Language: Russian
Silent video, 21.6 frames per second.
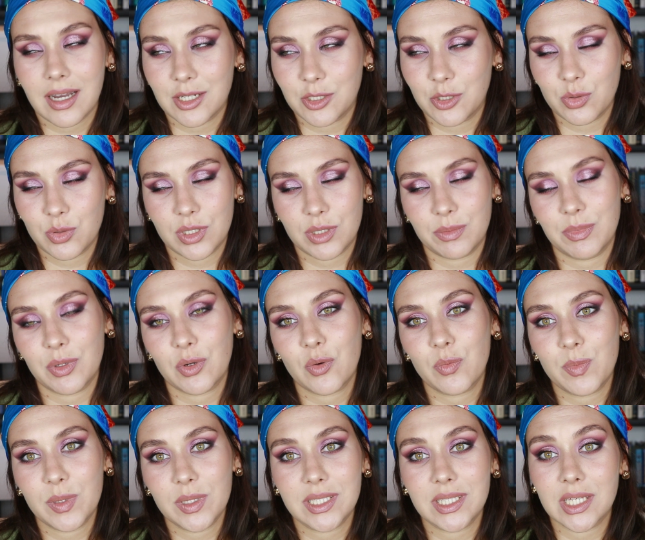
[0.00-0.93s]
хочу себе
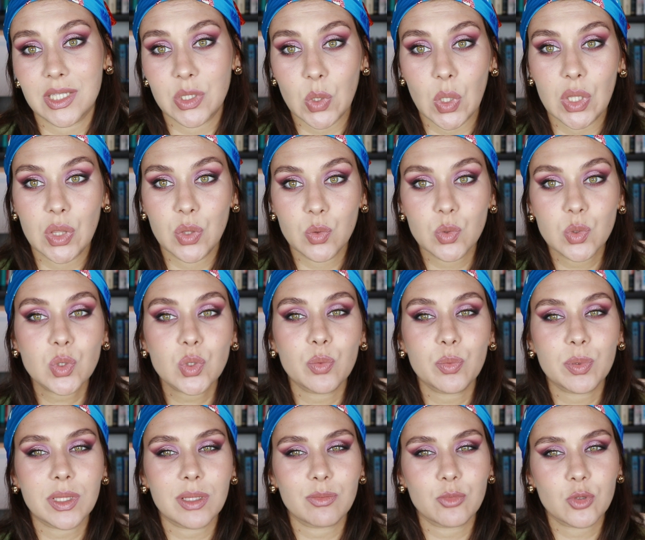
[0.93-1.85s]
купить эту однушку,
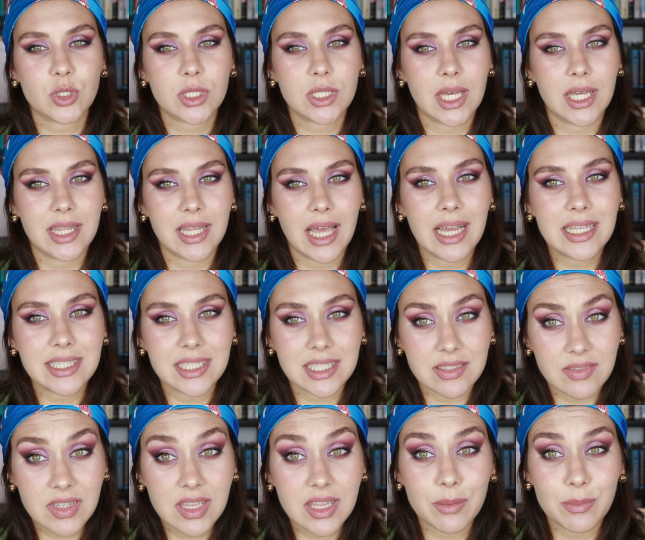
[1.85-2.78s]
потому что она
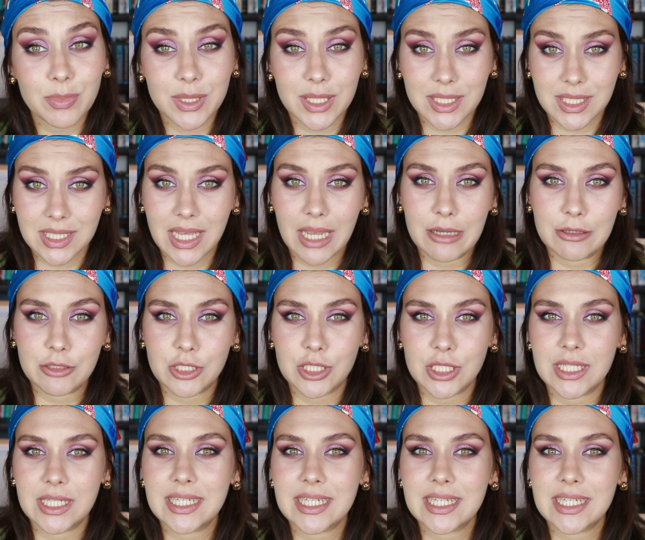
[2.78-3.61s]
действительно потрясающая.